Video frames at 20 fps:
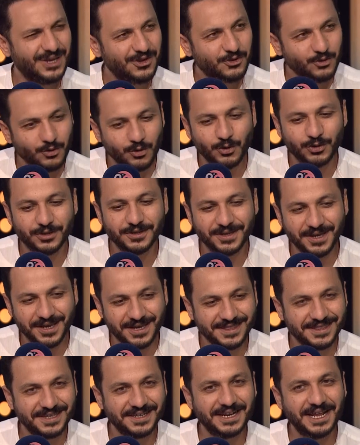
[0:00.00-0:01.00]
ده صوت
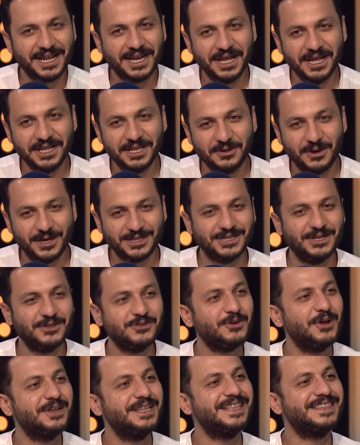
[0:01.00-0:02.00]
ياسر انا احنا يا جماعه
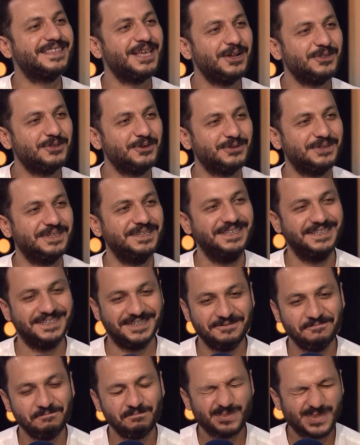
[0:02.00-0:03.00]
احنا بنسال
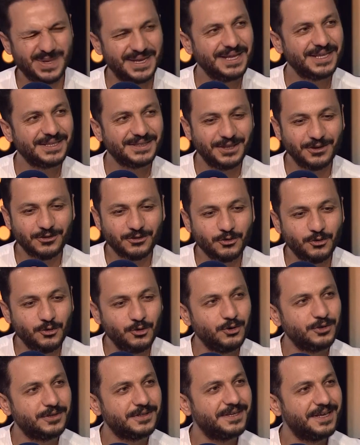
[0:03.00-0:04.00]
تاني اه طبعا ده, ده
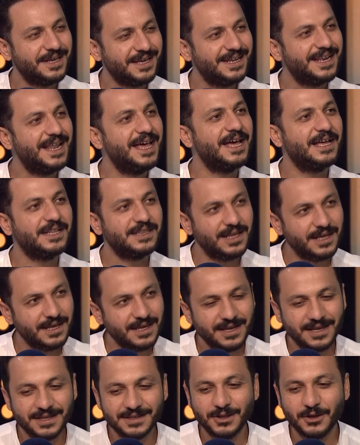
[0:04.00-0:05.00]
صوت مين؟ صوت ياسر
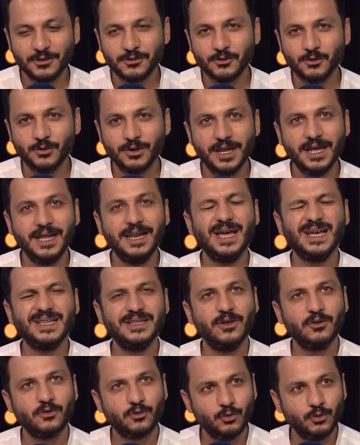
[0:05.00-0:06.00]
جلال ده صوت, مين؟ لا لا
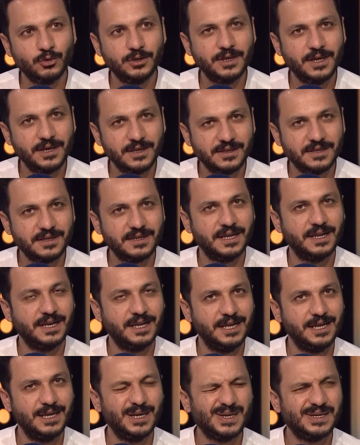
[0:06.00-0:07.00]
ده صوت ياسر
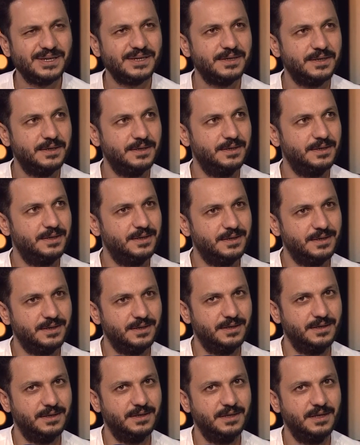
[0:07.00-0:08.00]
جلال
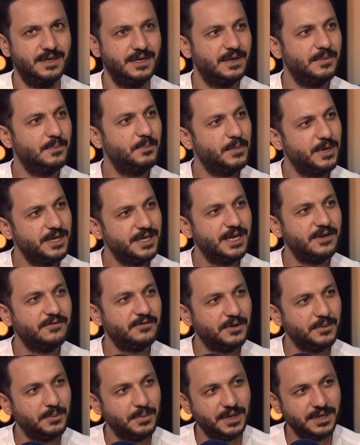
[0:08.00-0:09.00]
آه جاب
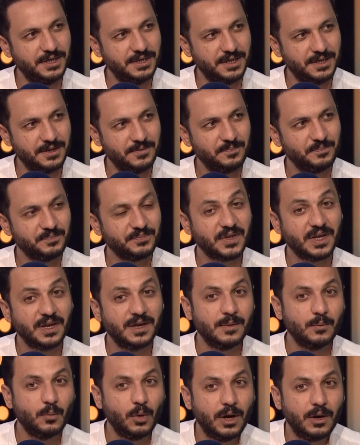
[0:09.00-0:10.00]
النبره 100%
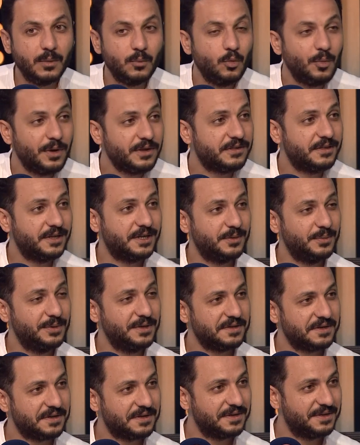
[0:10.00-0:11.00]
ممثل
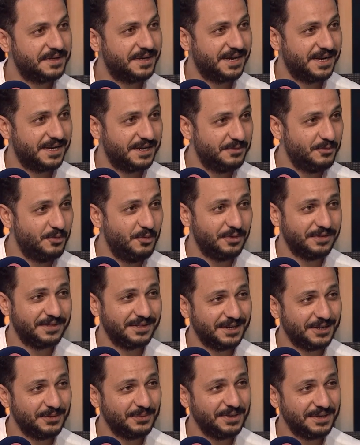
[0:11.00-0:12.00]
كبير يعني
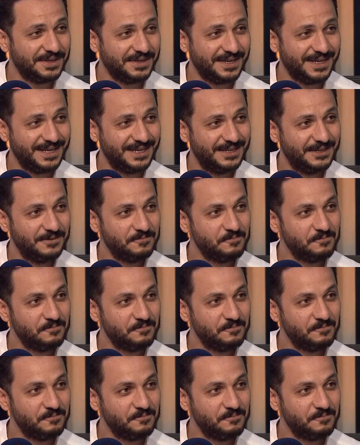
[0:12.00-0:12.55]
ممثل كبير يعني